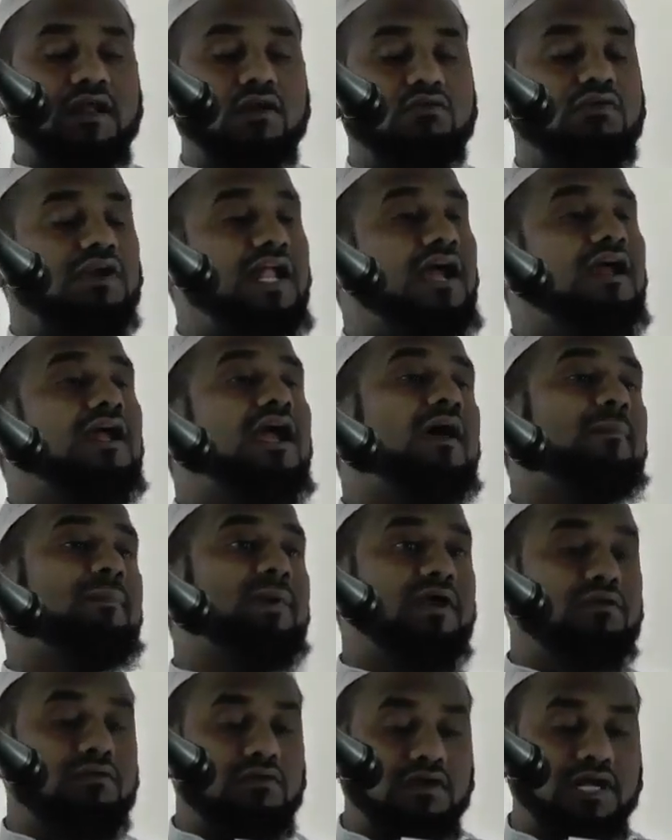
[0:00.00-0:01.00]
తన గుణంగా
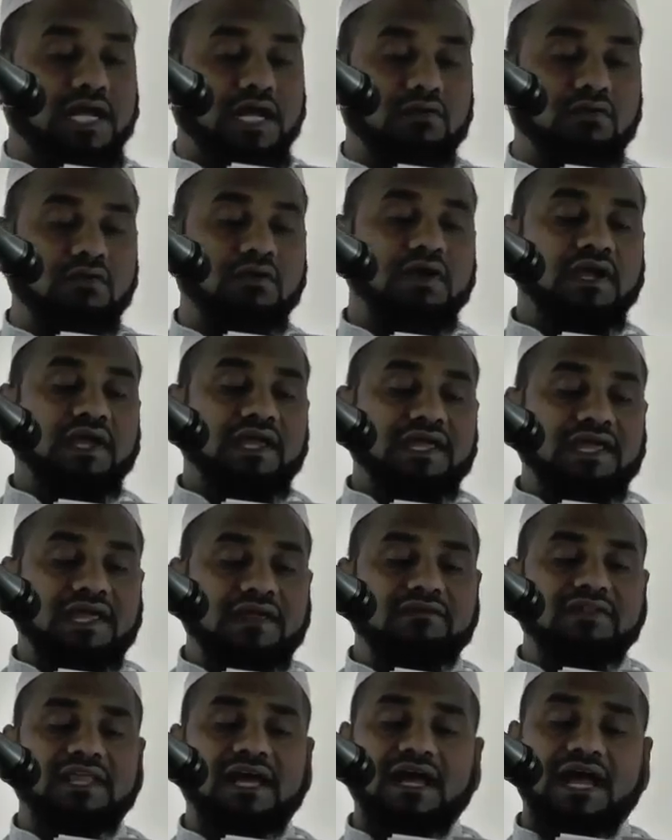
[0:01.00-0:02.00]
పేర్కొన్నారు
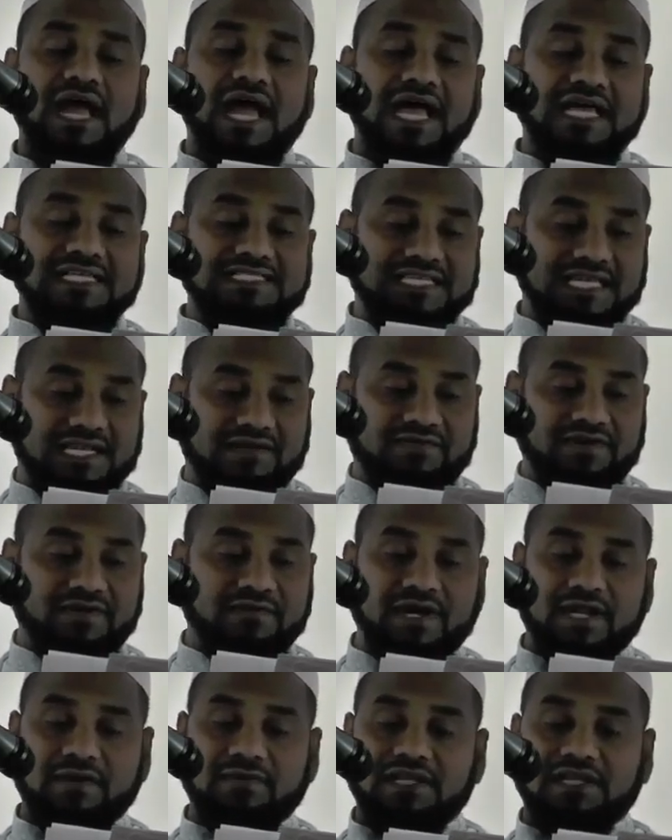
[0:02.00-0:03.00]
ఈ విధంగా
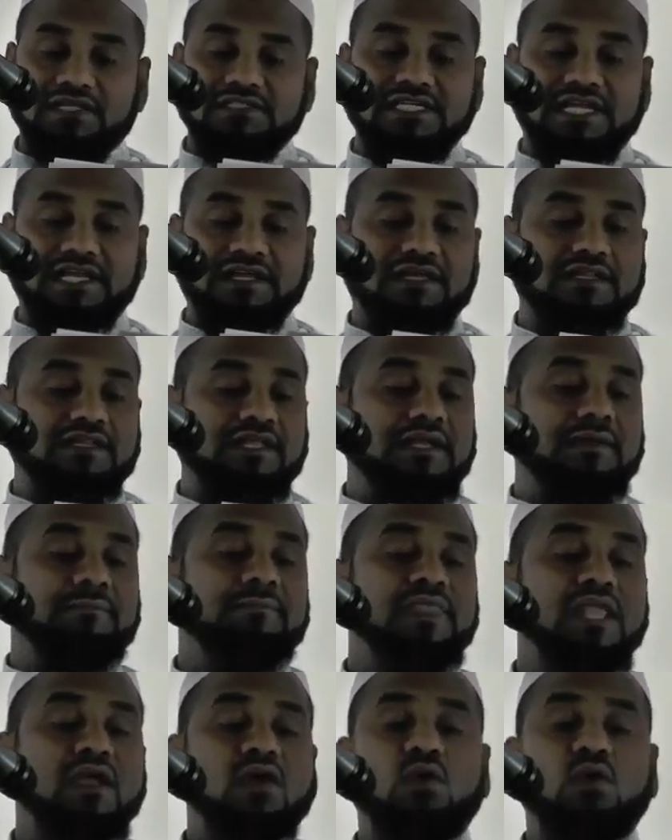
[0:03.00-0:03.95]
సెలవివ్వడం అనేది జరిగింది